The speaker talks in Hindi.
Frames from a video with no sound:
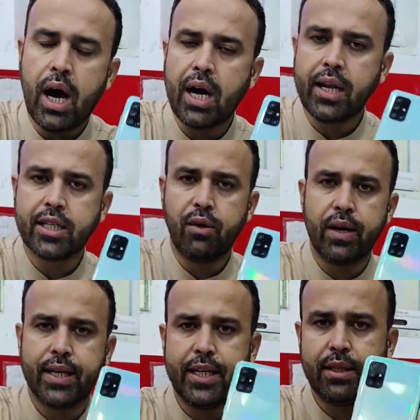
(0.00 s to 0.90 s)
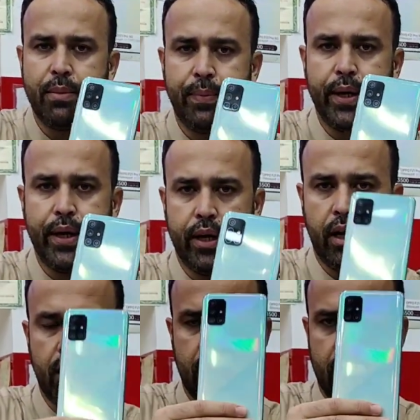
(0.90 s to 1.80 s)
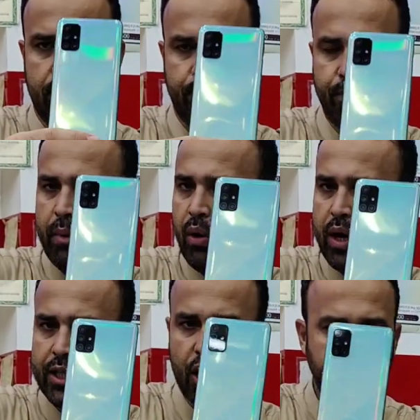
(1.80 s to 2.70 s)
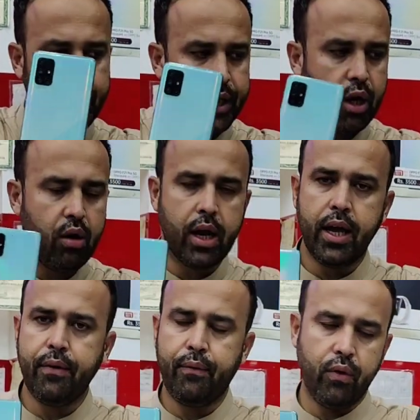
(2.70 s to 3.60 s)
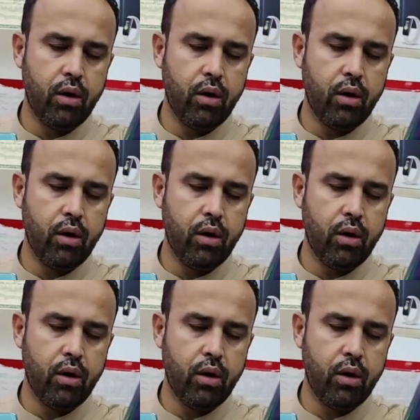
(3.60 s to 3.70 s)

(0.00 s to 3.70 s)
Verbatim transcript: आठ एक सौ अट्ठाईस में पड़ेगा बावन हज़ार रुपये का और ए